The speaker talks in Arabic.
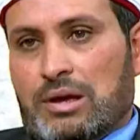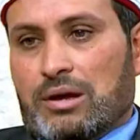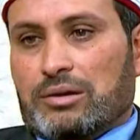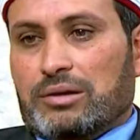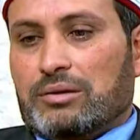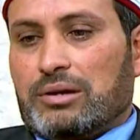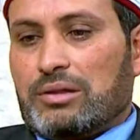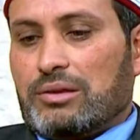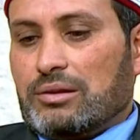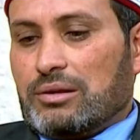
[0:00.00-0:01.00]
يعني
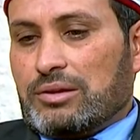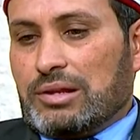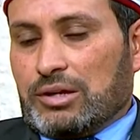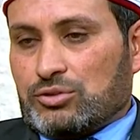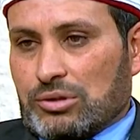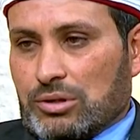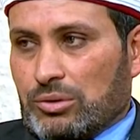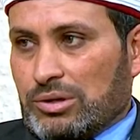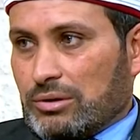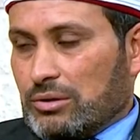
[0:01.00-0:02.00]
هذه هذه العشر
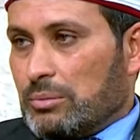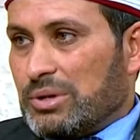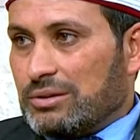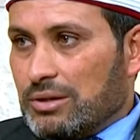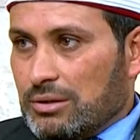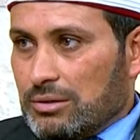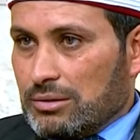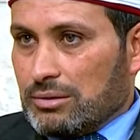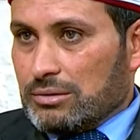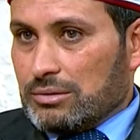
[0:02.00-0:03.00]
الأواخر هي ميدان
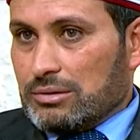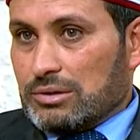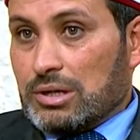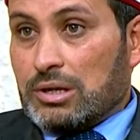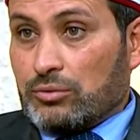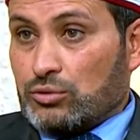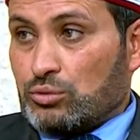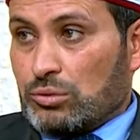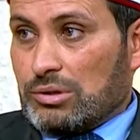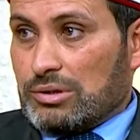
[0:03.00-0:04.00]
للتنافس
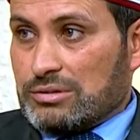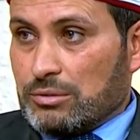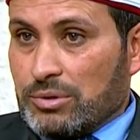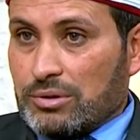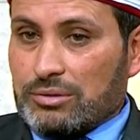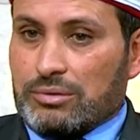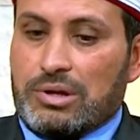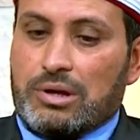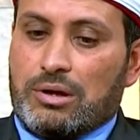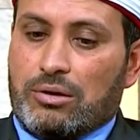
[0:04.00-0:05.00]
والسباق
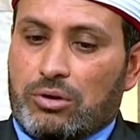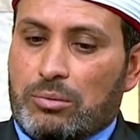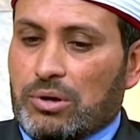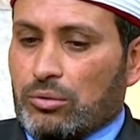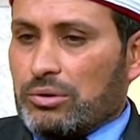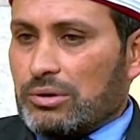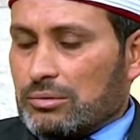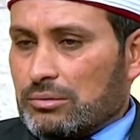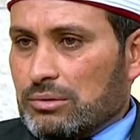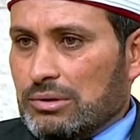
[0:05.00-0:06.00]
كما قلنا
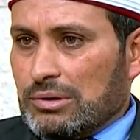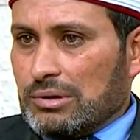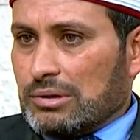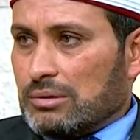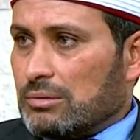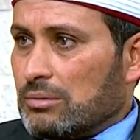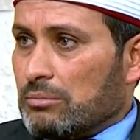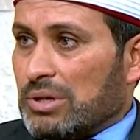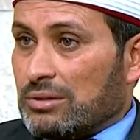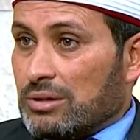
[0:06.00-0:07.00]
هي
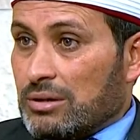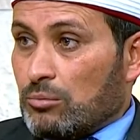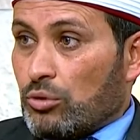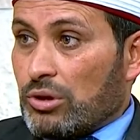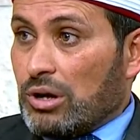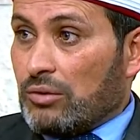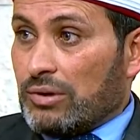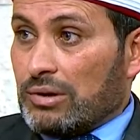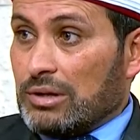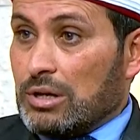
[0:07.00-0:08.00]
ميدان
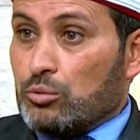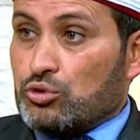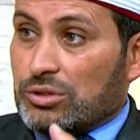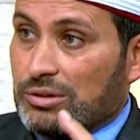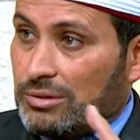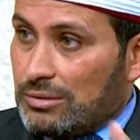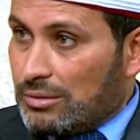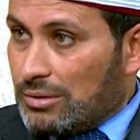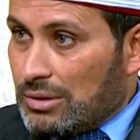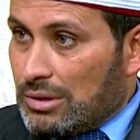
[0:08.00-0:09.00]
مضاعفة للمجد
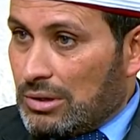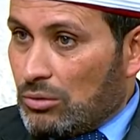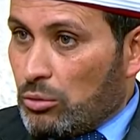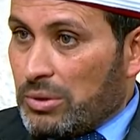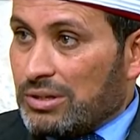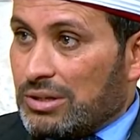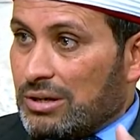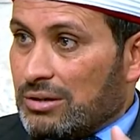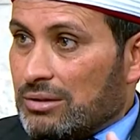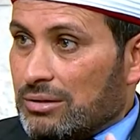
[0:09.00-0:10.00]

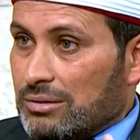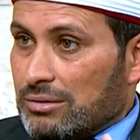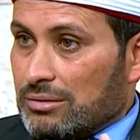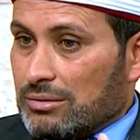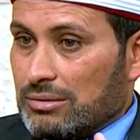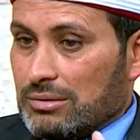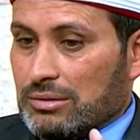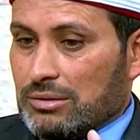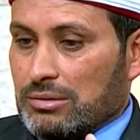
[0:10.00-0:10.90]
وميدان آه،